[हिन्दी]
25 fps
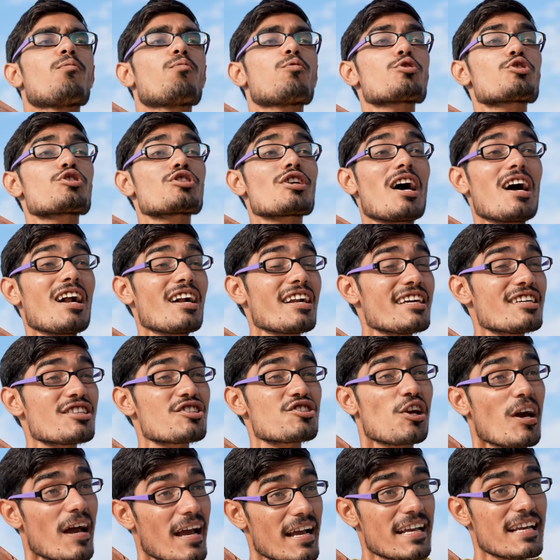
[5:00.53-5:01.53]
वो साढ़े
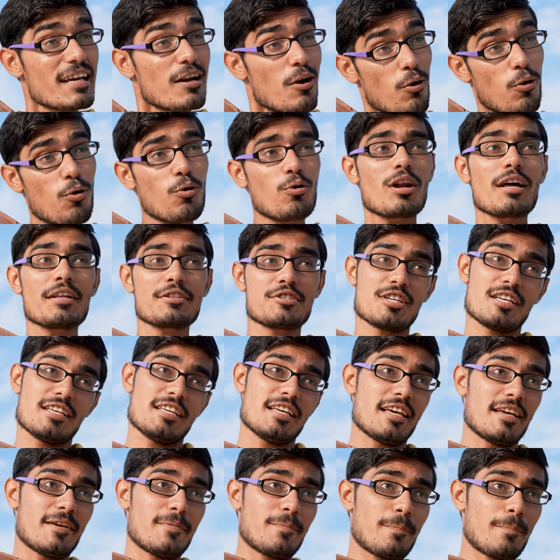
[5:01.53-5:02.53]
छः किलो होना
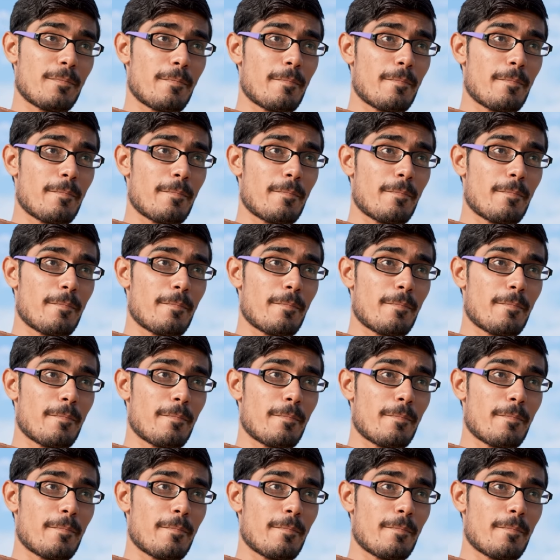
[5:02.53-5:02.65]
चाहिए